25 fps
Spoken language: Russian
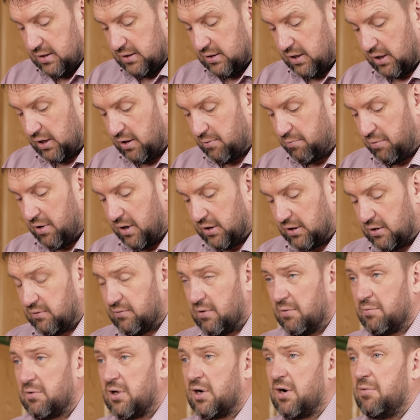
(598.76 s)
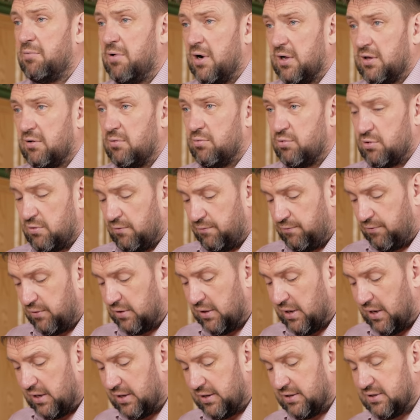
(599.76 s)
дорабатываем, дорабатываем уже в
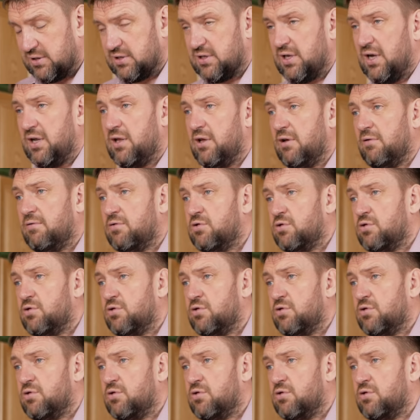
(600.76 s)
финальной стадии